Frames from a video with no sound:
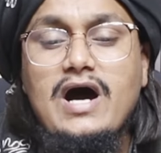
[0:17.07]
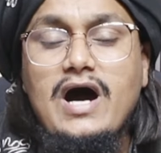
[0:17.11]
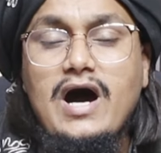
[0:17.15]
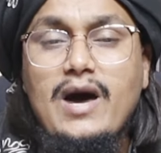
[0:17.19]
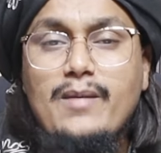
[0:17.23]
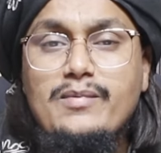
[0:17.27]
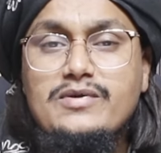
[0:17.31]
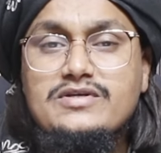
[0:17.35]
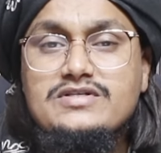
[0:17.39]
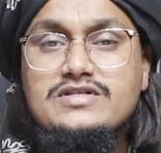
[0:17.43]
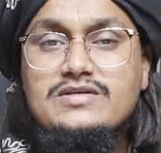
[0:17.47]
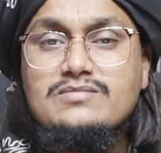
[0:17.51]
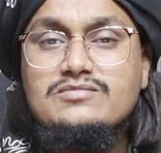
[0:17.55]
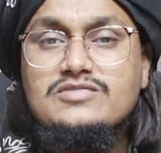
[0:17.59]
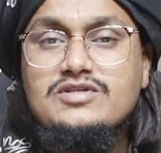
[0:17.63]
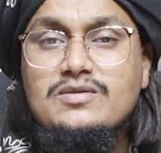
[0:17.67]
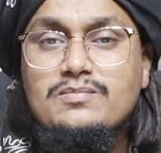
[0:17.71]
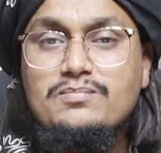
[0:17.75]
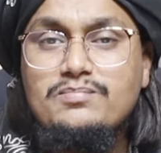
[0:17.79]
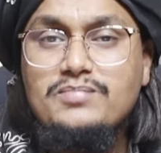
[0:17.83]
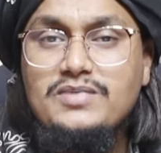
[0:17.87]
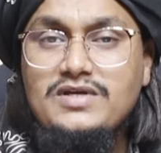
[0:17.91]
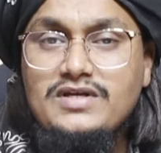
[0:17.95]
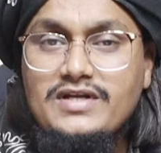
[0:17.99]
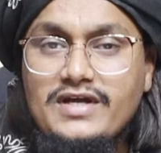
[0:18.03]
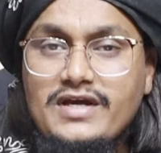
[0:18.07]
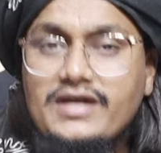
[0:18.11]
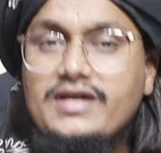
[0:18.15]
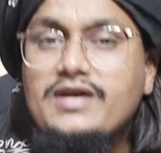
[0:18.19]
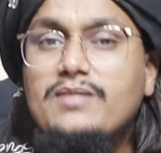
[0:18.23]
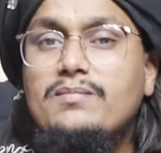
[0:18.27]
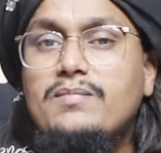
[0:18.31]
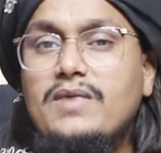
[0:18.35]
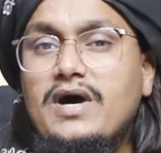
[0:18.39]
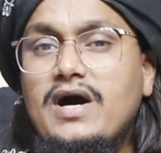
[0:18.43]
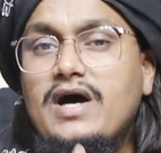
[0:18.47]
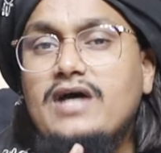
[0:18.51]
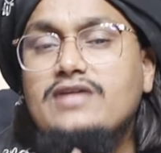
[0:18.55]
आब जमज़म पीने
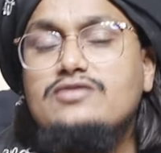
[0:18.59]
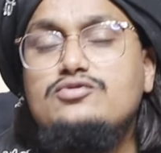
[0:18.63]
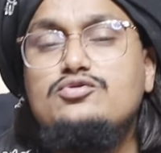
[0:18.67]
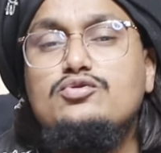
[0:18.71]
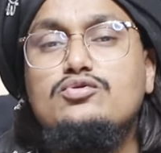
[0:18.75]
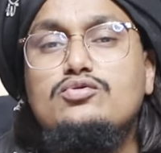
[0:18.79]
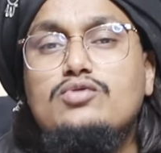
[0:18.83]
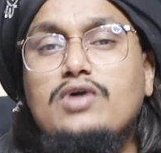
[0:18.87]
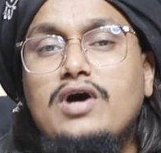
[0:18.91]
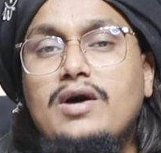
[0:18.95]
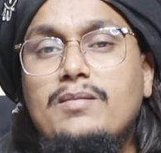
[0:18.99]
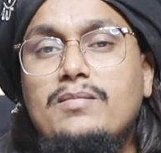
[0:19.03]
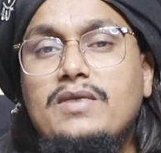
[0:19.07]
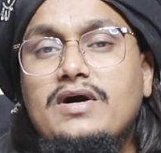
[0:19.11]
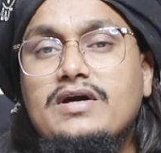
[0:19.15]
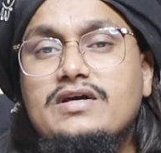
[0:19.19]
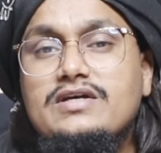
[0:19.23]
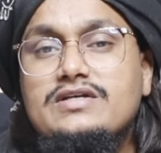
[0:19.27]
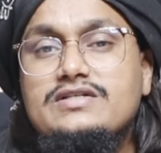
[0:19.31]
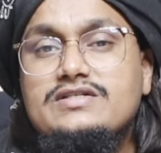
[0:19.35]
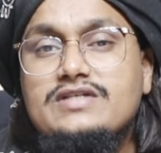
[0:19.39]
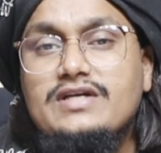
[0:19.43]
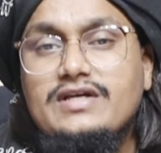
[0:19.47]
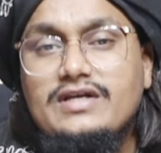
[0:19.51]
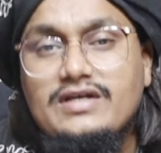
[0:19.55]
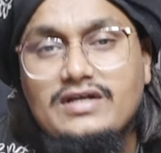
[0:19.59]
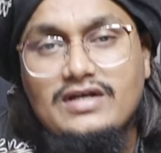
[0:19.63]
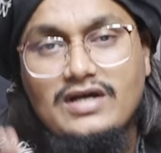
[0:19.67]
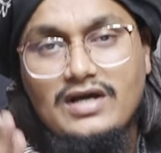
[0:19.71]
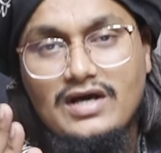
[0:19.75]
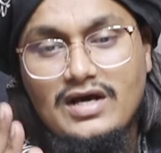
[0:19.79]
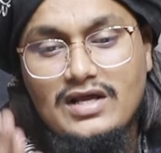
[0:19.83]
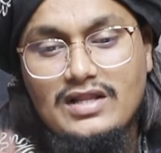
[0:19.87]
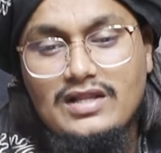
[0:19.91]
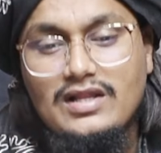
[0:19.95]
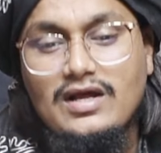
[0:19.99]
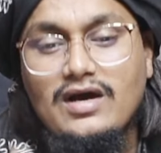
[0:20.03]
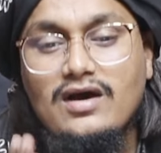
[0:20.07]
के बाद जो दुआ मांगी जाए
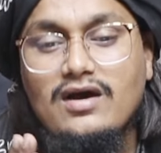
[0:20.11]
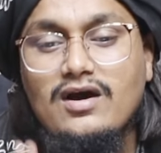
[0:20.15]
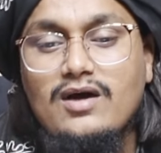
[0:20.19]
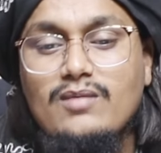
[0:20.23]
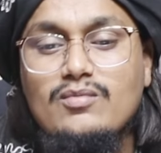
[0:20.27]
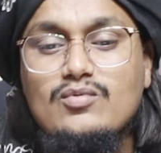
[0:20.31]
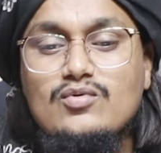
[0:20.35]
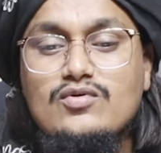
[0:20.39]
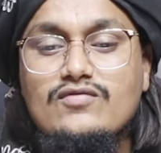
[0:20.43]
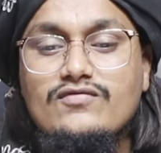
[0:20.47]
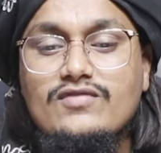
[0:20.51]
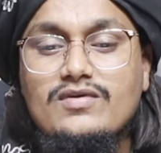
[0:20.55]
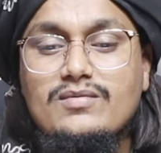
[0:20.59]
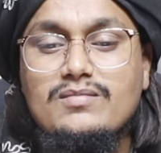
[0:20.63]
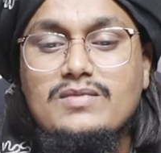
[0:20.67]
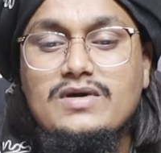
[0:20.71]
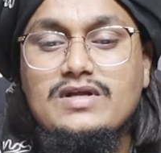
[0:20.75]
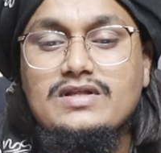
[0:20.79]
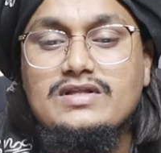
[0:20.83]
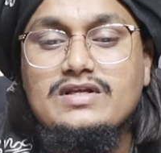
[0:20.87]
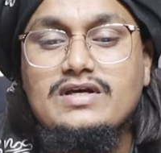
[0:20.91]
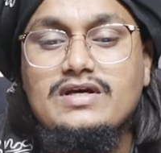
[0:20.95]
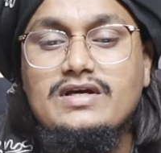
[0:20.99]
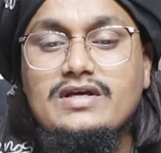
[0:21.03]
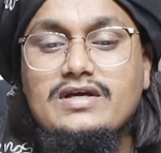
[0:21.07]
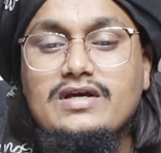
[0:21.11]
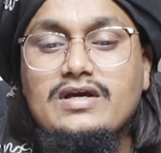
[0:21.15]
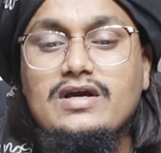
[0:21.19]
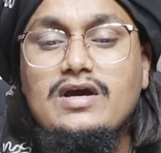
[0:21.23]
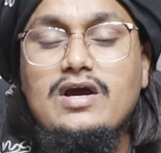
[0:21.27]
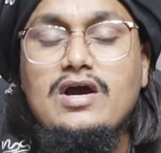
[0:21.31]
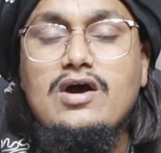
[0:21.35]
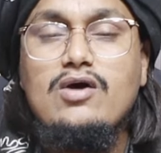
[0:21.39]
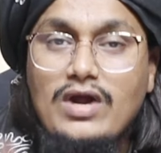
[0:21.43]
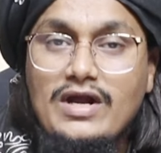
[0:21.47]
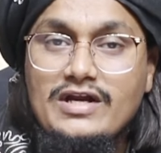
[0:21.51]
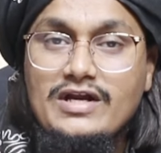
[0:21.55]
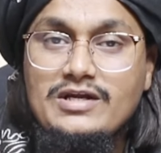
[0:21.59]
अल्लाह कबूल फरमाता है
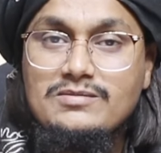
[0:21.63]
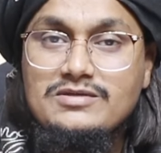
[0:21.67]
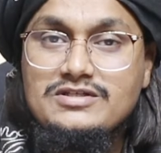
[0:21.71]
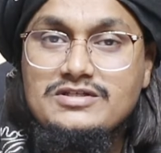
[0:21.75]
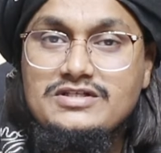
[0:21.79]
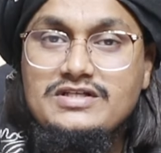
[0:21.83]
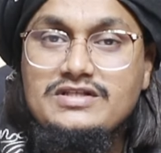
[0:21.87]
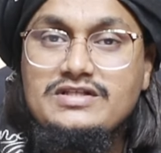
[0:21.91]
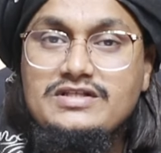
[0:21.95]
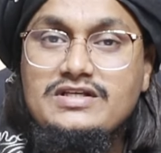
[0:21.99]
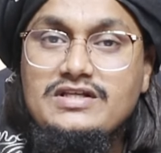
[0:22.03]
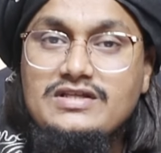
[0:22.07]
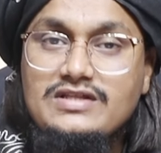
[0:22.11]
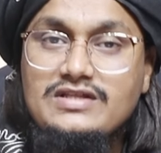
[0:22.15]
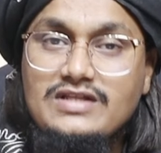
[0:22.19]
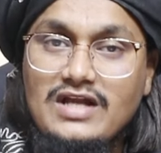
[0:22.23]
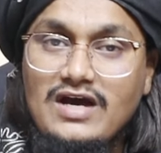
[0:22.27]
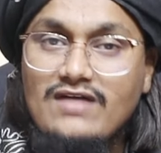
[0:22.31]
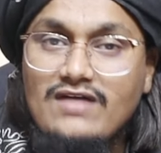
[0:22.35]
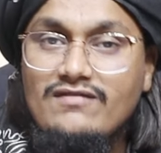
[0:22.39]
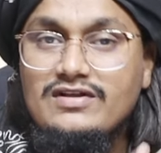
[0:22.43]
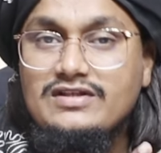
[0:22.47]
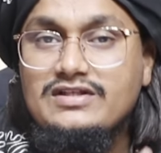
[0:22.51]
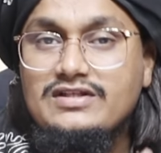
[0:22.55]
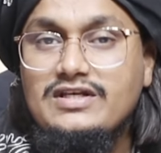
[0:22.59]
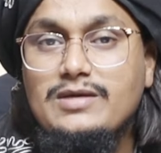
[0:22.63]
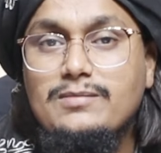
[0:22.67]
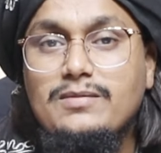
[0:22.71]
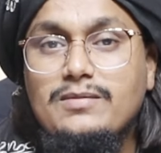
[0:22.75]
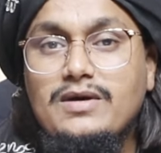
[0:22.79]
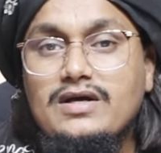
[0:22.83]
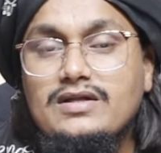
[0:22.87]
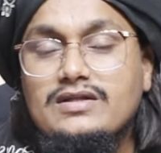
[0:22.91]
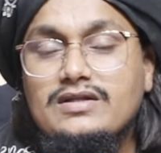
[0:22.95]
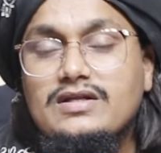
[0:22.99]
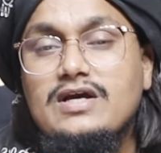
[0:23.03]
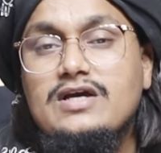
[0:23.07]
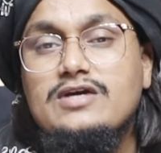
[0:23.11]
कुरान मजीद की तिलावत के
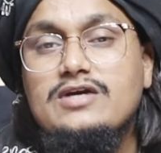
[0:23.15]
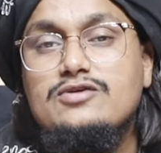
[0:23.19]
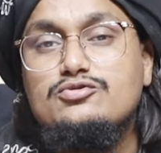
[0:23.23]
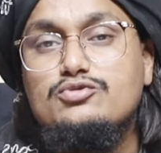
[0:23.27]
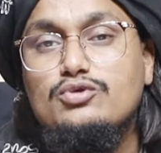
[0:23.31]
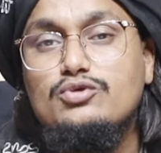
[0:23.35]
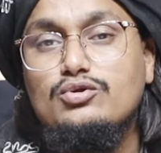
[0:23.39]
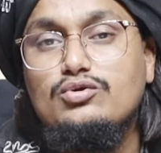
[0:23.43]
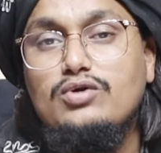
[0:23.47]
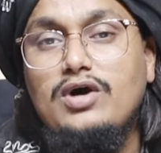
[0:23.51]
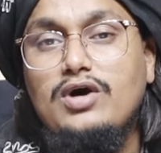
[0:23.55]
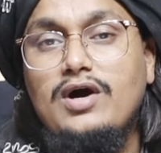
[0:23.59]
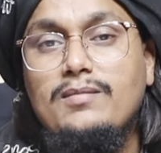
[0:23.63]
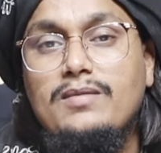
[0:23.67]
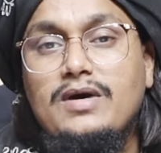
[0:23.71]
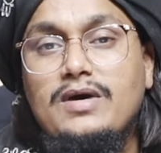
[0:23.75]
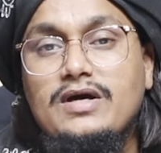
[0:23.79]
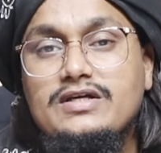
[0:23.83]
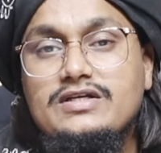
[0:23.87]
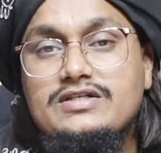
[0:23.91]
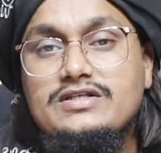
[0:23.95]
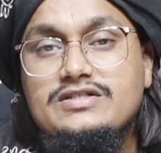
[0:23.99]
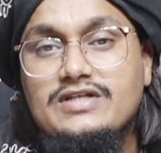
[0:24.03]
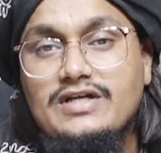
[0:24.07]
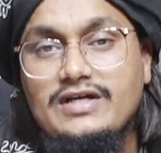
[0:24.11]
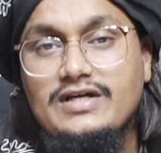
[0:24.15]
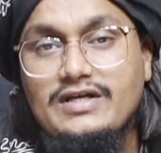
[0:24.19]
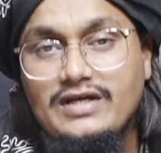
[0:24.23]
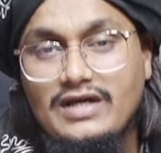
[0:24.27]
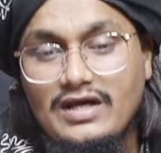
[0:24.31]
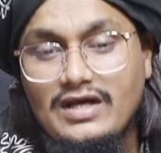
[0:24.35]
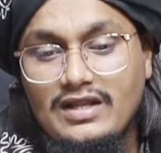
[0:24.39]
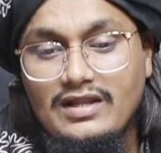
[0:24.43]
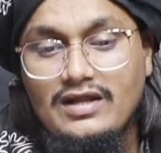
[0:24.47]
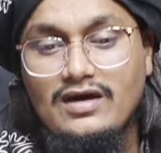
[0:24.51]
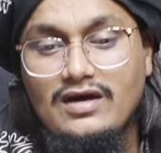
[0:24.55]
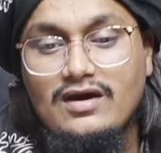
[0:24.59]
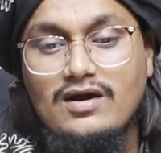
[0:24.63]
बाद जो दुआ मांगी जाए
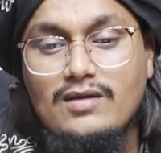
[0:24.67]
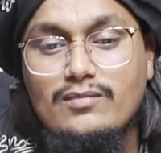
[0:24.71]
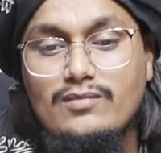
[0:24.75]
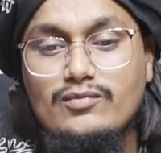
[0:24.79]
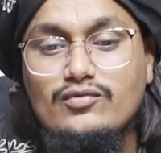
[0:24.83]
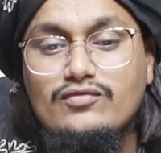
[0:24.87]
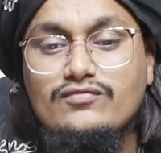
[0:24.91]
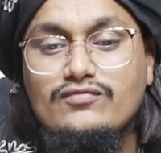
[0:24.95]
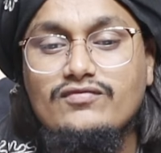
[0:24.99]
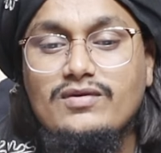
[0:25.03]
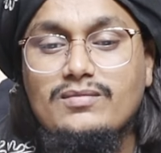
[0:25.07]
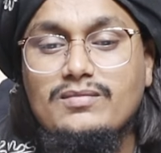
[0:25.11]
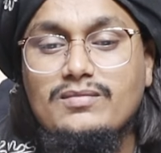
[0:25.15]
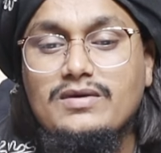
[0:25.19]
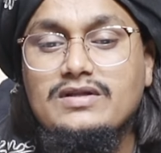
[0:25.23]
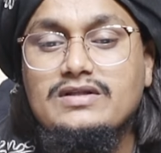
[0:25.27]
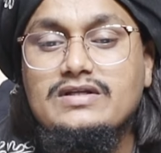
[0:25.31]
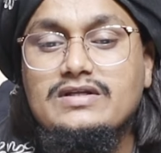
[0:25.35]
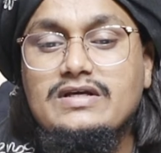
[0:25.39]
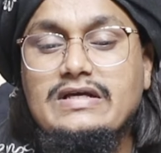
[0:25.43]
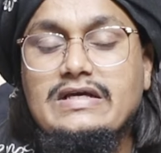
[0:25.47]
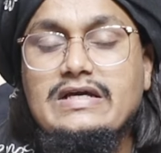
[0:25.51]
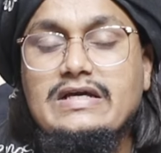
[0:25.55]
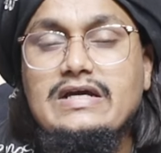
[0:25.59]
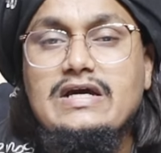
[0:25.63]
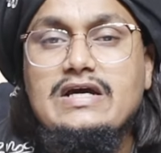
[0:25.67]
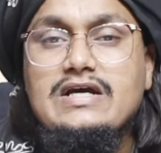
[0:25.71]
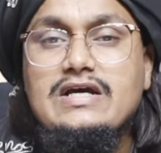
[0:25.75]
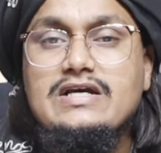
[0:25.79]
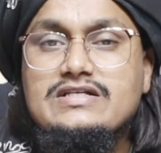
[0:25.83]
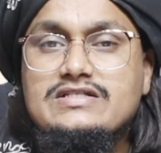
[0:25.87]
अल्लाह कबूल फरमाता है